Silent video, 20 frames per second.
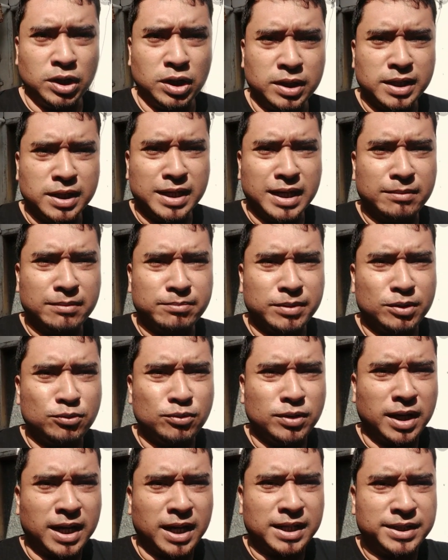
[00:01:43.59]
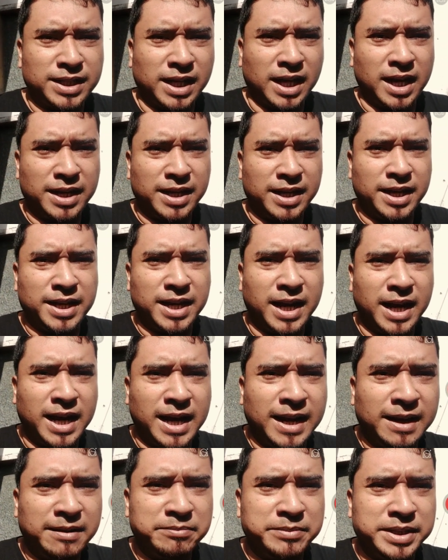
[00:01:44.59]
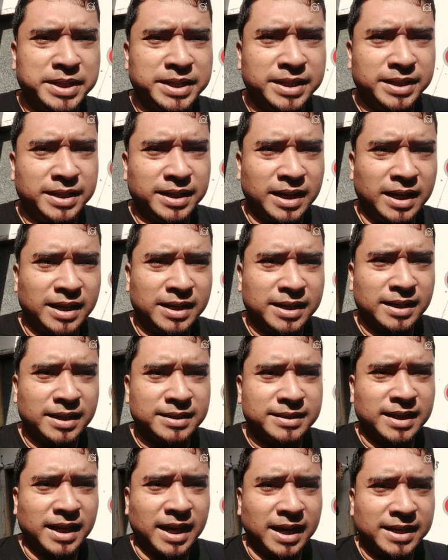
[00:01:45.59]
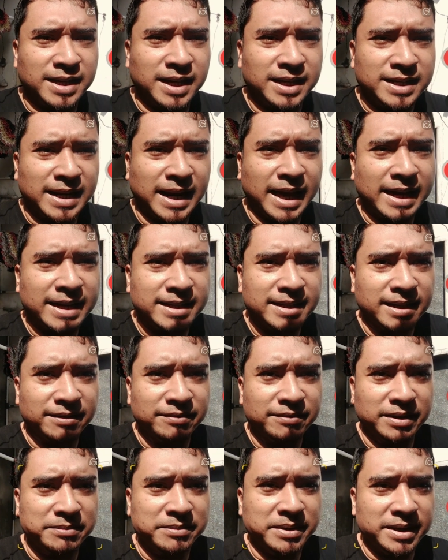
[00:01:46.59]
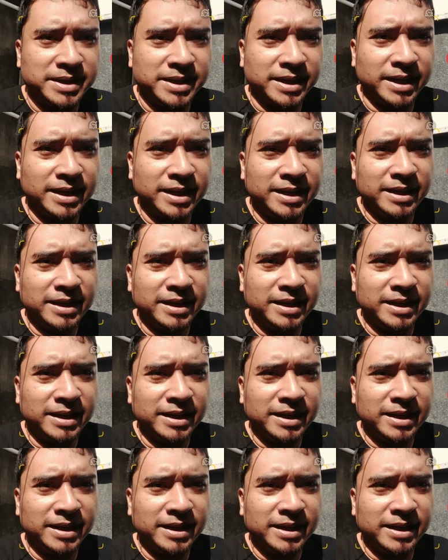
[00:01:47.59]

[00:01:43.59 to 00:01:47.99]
dengan menggunakan cahaya yang alami alias cahaya ilahi everybody eh, ya